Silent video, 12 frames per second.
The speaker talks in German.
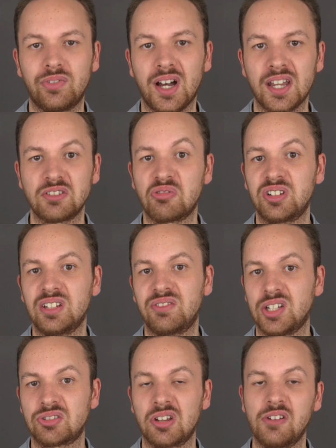warten und
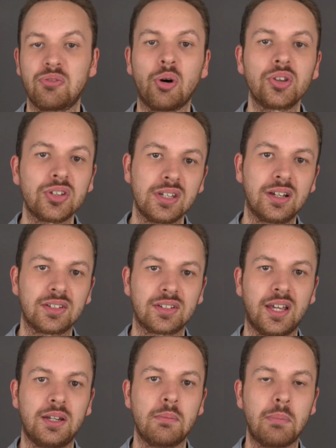eventuell vorsichtiger
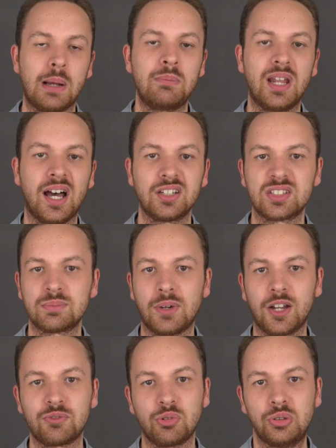sein beim Laden des
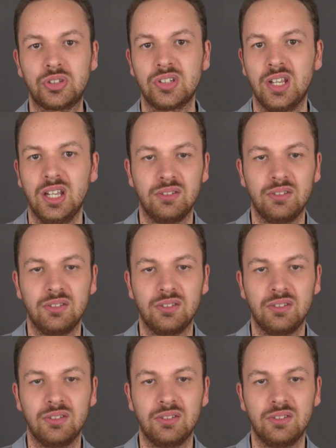Smartphones.